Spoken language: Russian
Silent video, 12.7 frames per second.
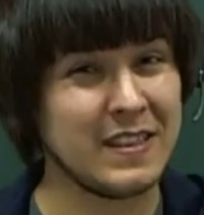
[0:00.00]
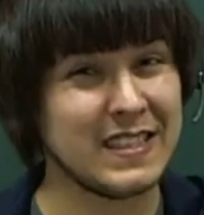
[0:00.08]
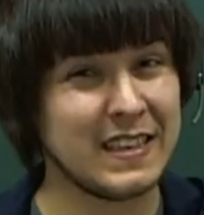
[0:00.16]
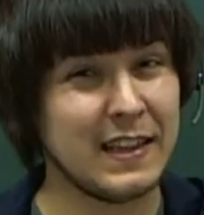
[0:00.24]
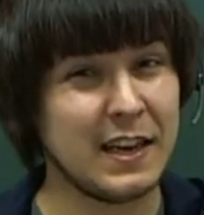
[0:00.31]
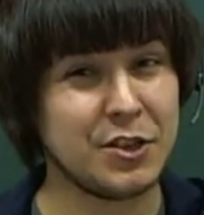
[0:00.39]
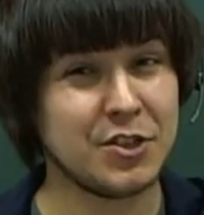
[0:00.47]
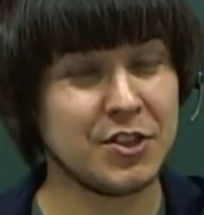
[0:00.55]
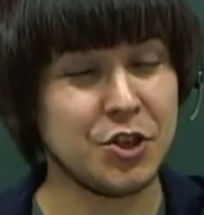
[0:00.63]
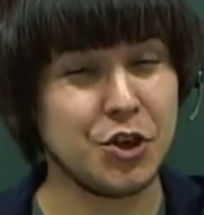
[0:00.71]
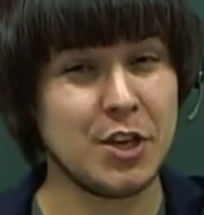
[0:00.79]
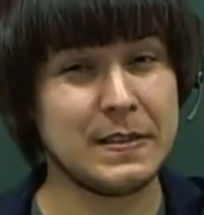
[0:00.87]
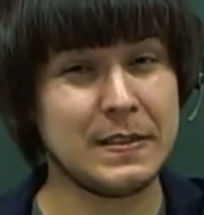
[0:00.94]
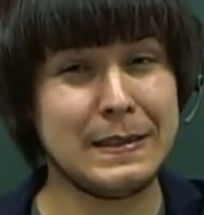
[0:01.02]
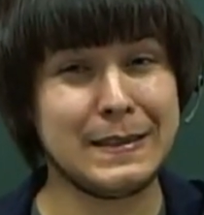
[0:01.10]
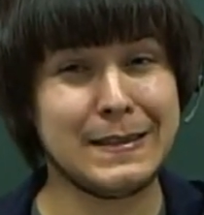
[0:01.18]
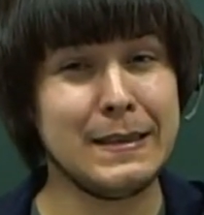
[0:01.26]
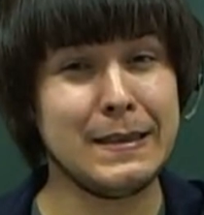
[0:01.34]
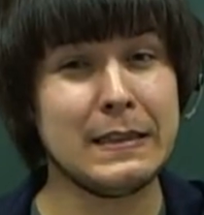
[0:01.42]
задачи сейчас
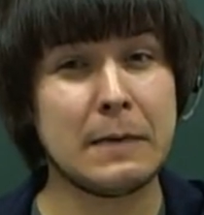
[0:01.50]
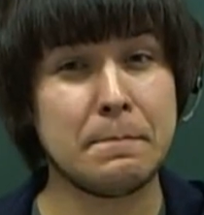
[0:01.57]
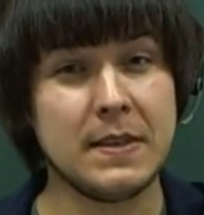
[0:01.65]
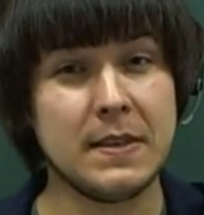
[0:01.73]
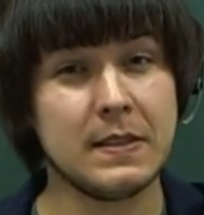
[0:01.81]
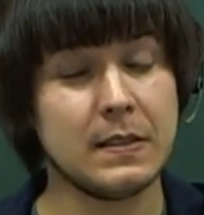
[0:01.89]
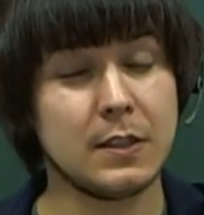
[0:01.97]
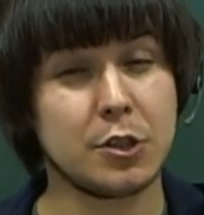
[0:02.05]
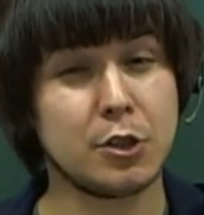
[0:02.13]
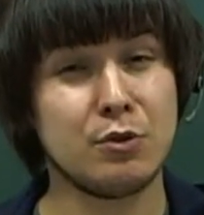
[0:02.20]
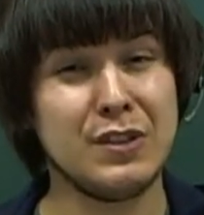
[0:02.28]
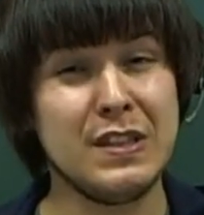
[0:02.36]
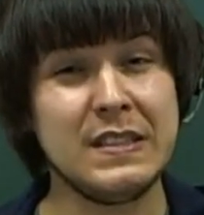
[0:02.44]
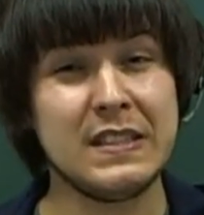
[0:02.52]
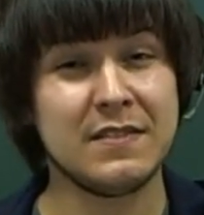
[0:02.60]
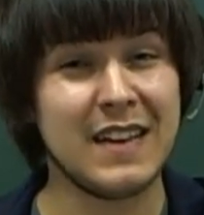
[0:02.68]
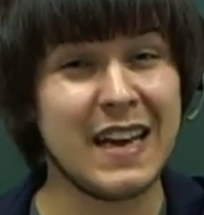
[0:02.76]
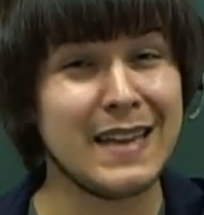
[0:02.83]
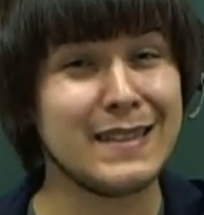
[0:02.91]
нигде не написано, что нить
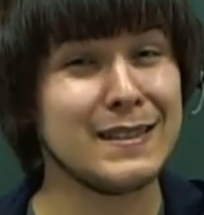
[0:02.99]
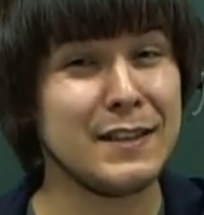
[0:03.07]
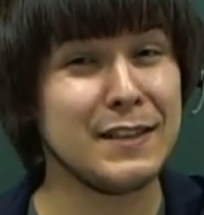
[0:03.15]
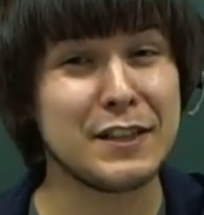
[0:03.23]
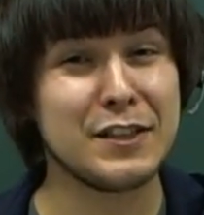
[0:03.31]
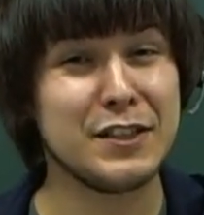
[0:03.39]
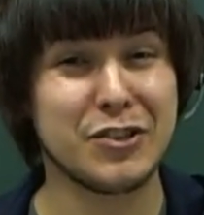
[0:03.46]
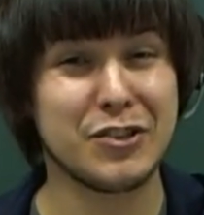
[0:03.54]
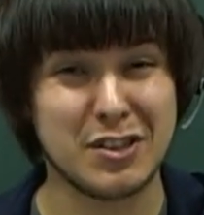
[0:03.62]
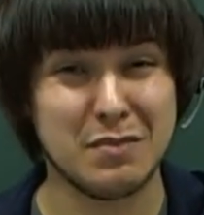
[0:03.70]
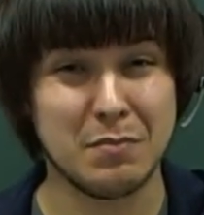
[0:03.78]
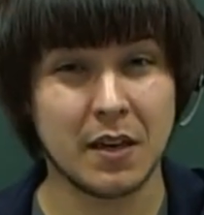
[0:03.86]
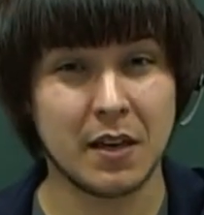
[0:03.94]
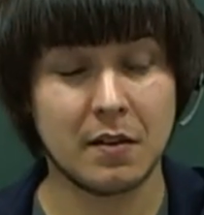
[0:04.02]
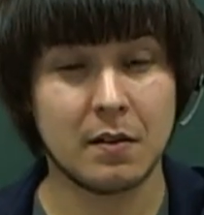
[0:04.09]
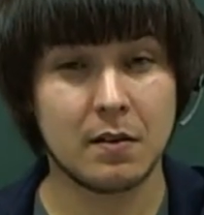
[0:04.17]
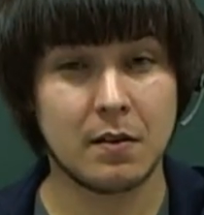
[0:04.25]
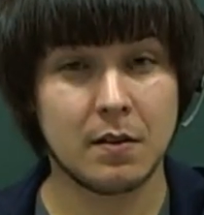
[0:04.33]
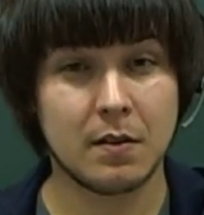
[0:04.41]
является нерастяжимой.
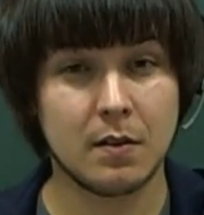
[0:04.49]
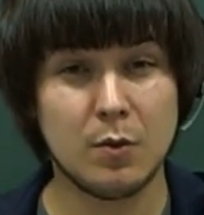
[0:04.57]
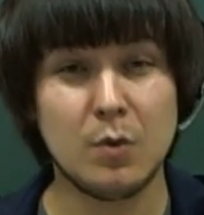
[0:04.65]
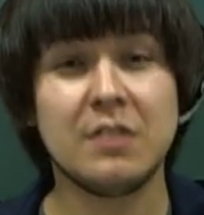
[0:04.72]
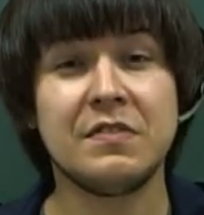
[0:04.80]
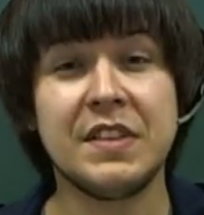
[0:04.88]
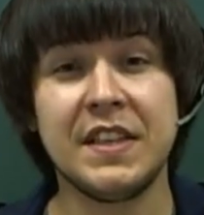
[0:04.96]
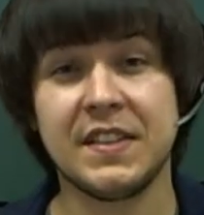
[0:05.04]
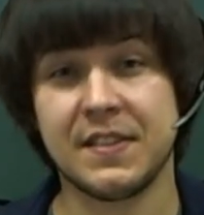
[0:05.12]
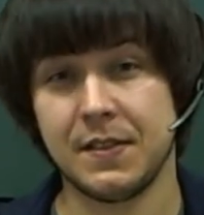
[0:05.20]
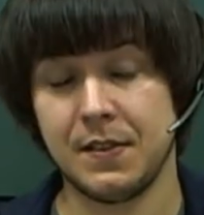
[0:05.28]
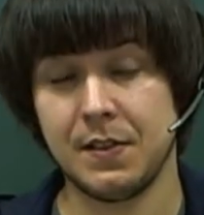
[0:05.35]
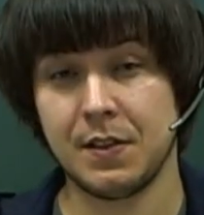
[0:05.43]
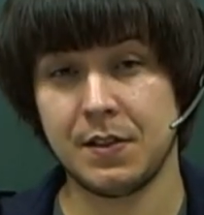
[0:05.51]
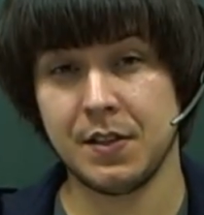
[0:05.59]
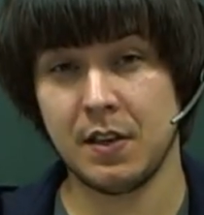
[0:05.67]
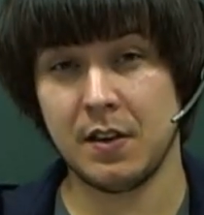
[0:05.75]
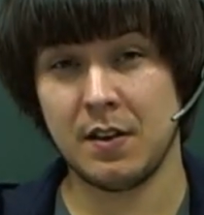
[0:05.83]
Ну, этого нет здесь нигде.